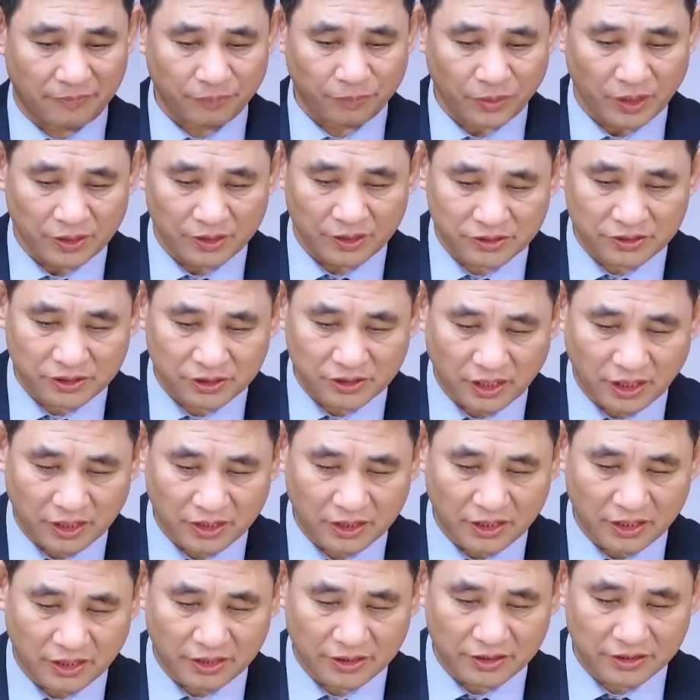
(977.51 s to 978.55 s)
이스라엘아
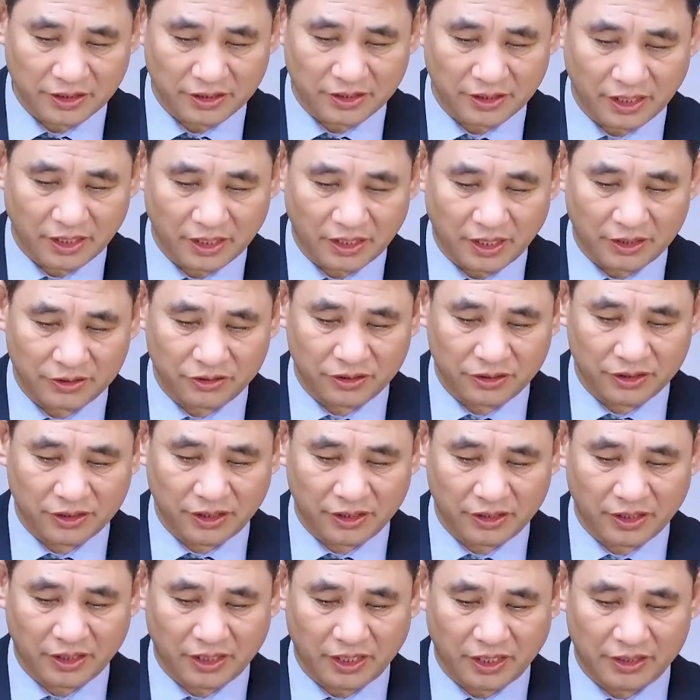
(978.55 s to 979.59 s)
이제 내가
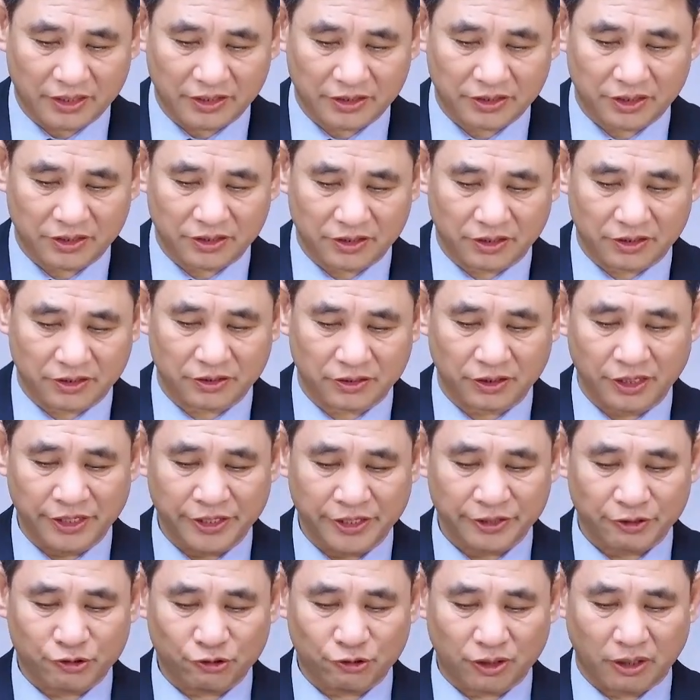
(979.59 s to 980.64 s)
너희에게 가르치는
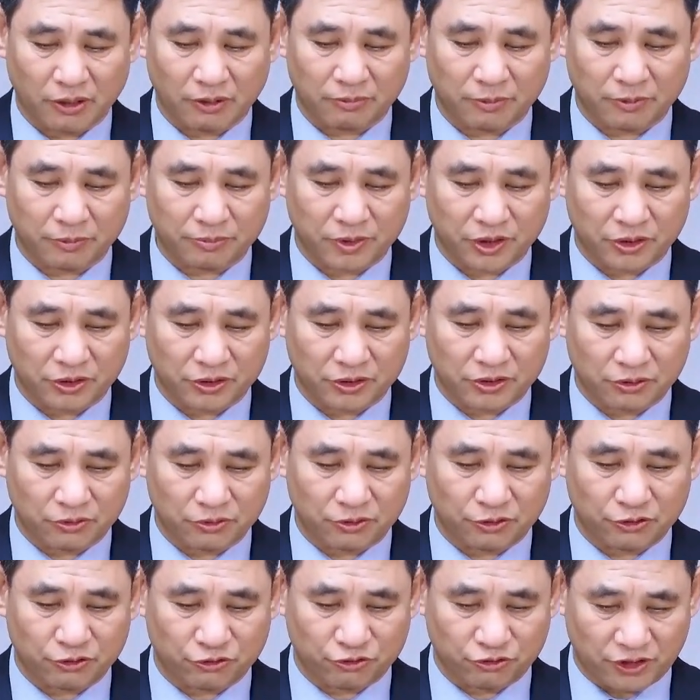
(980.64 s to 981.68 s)
규례와 법대를 듣고
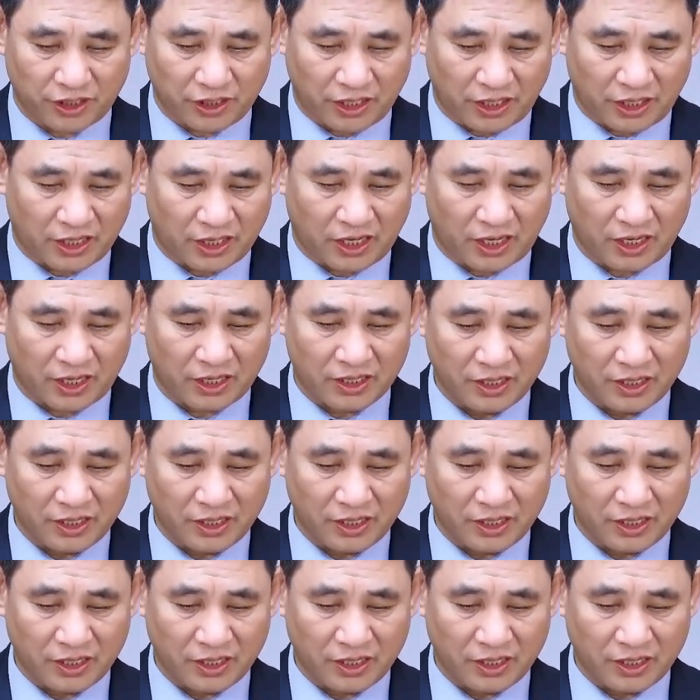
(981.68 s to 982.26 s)
준행하라.